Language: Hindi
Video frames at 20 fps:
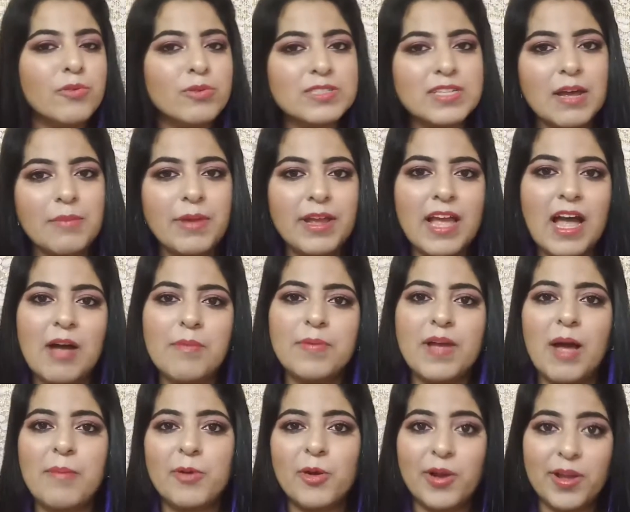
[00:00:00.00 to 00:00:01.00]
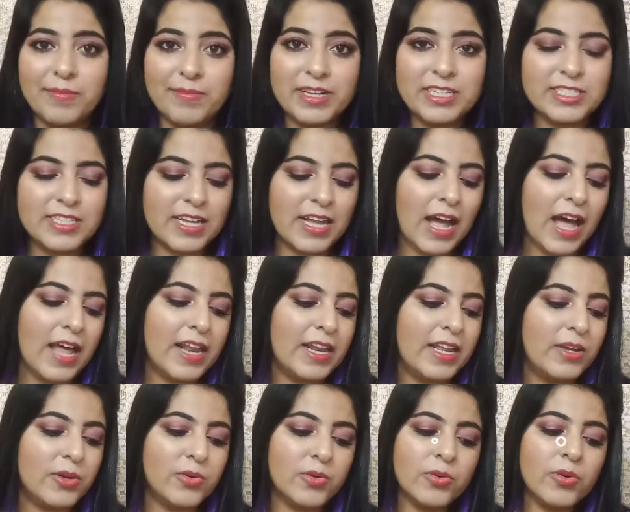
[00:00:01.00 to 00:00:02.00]
उसका मैं यहाँ पे आपको इमेज दिखा
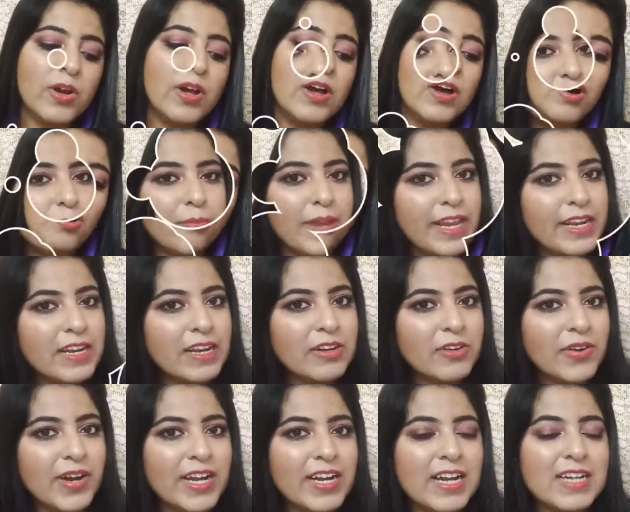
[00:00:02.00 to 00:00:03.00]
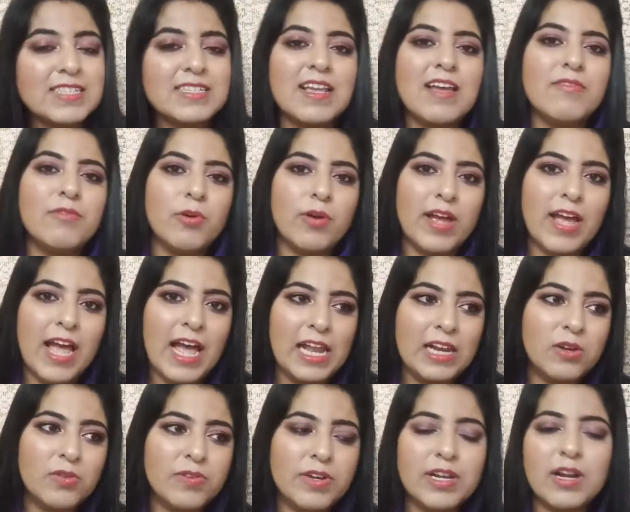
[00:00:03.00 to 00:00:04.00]
रही हूँ इसकी जो मेन इन्ग्रीडियंट्स है वो है
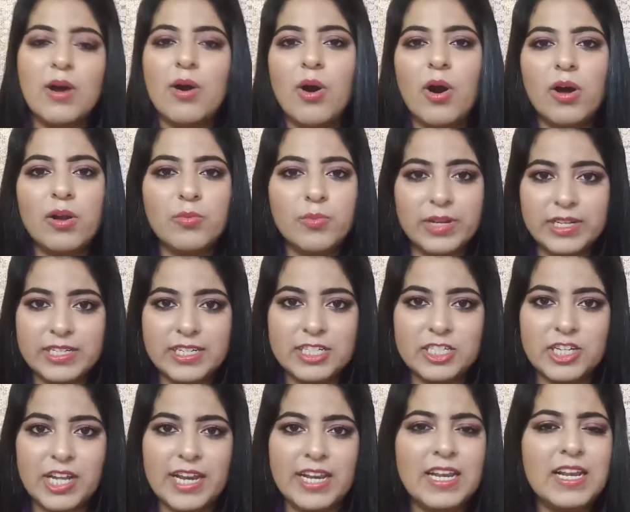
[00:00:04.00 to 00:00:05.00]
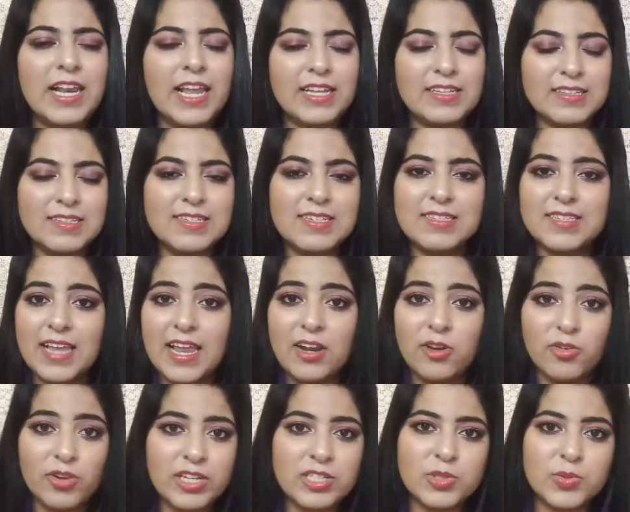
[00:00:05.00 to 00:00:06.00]
एलोवेरा और विंटर चेरी लाइक दिस इज
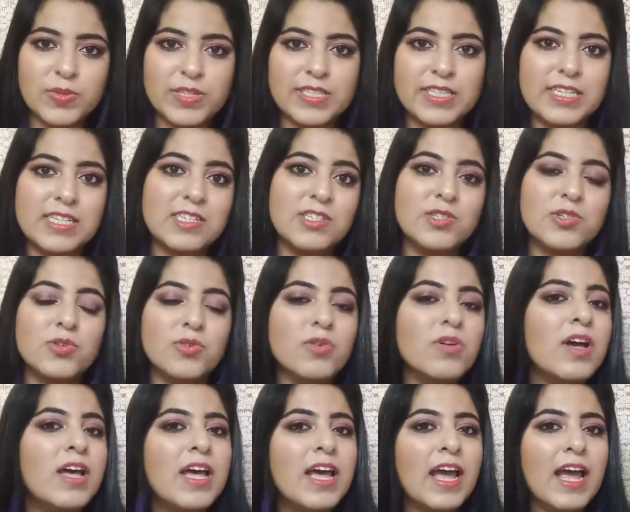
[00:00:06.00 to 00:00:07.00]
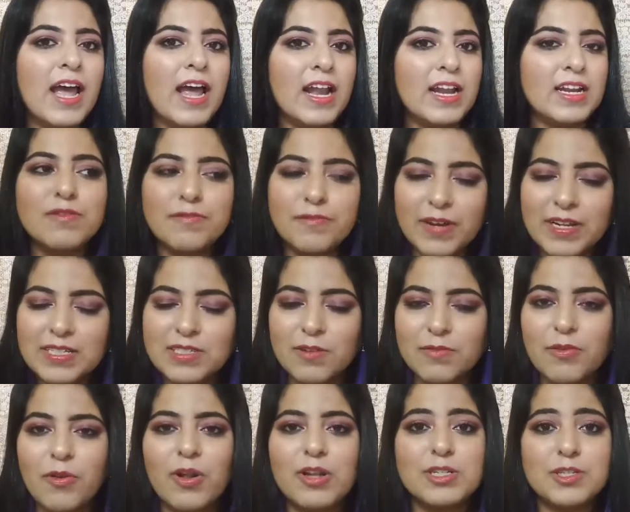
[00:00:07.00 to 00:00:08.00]
एनरिच विद दीज टू एंड फर्स्ट
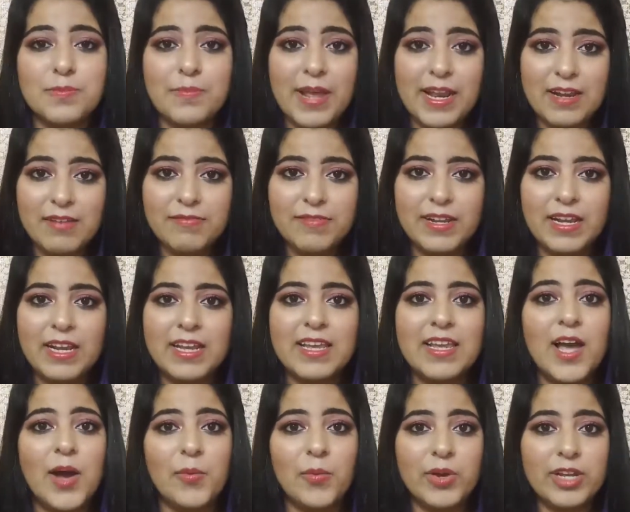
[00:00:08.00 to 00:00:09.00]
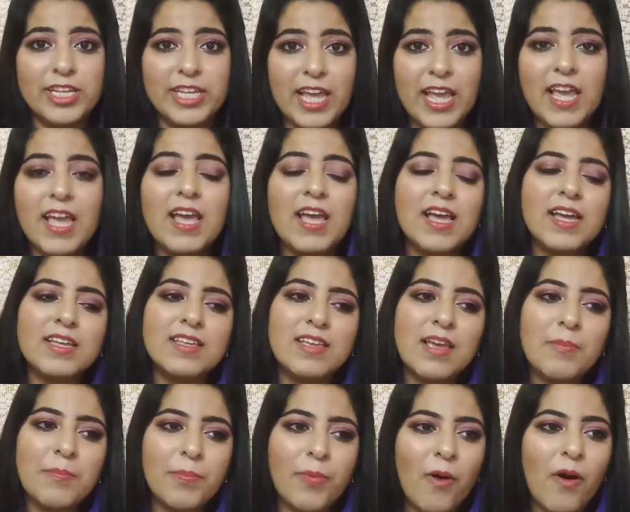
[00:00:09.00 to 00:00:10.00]
ऑफ ऑल ऑल जो मैंने फील किया वो ये
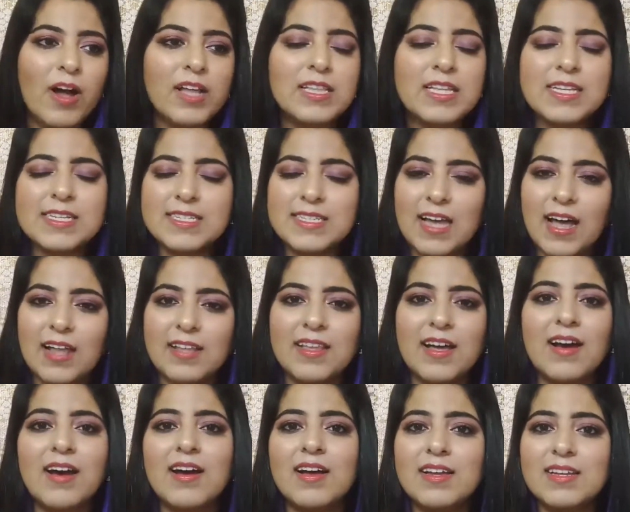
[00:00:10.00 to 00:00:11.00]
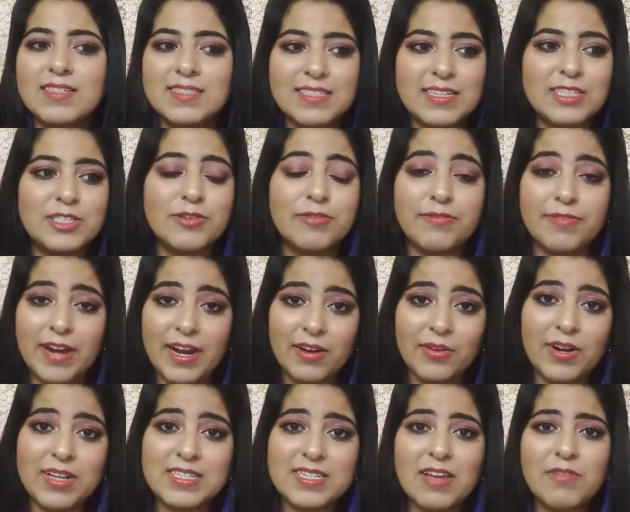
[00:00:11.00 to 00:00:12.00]
कि बहुत ही ज़्यादा इसकी जो
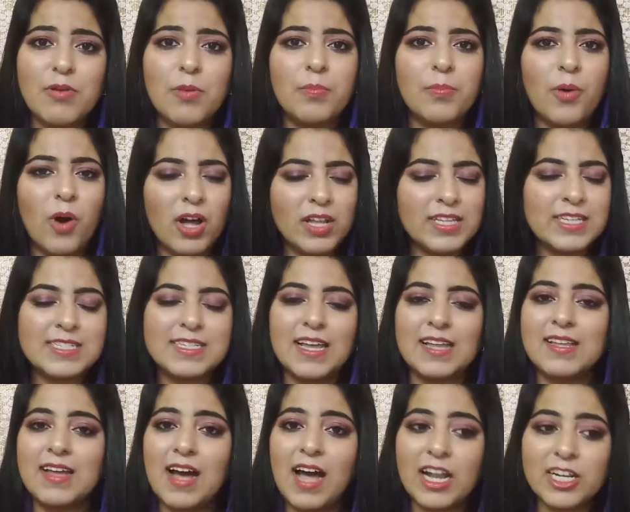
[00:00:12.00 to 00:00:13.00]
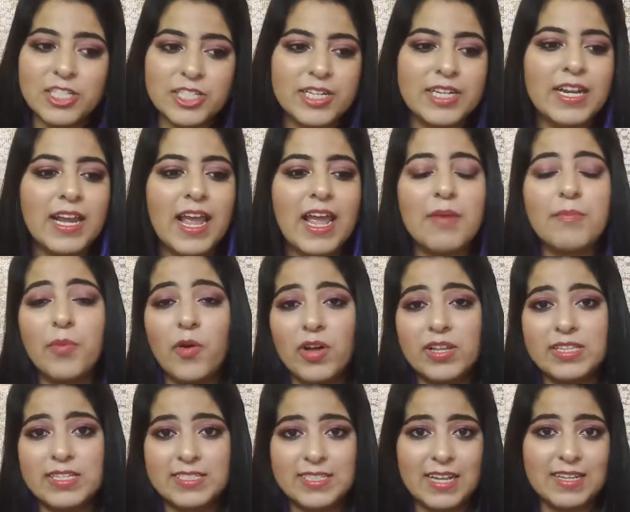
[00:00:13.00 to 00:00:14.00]
फ्रेगरेंस है वो बहुत ही ज़्यादा अच्छी है
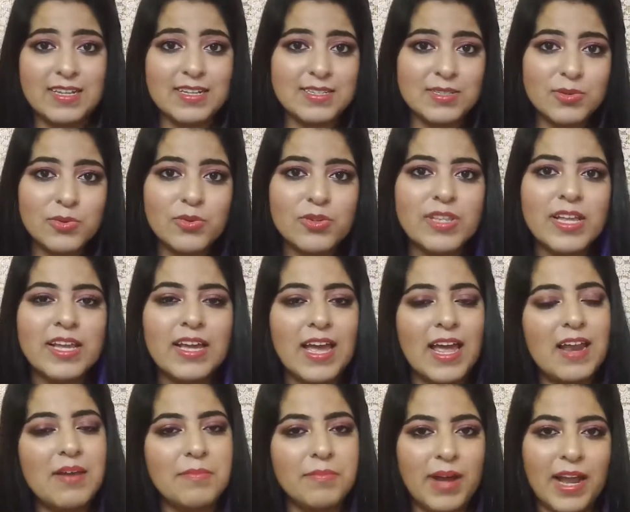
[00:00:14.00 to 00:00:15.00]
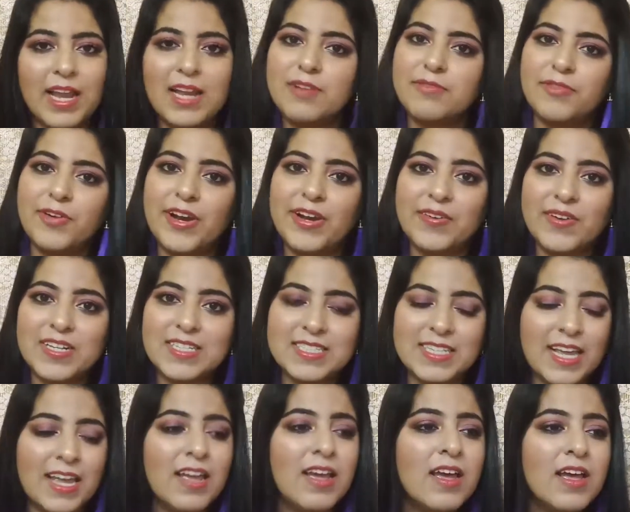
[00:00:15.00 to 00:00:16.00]
बहुत ही ज़्यादा सूदिंग एंड माइल्ड
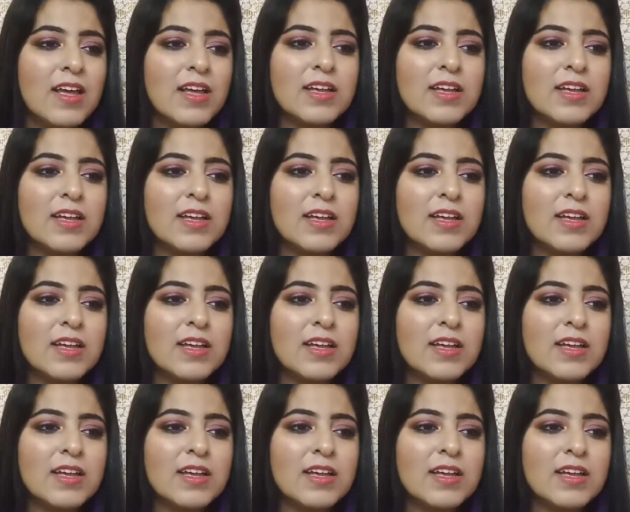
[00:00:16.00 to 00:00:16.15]
फ्रेगरेंस है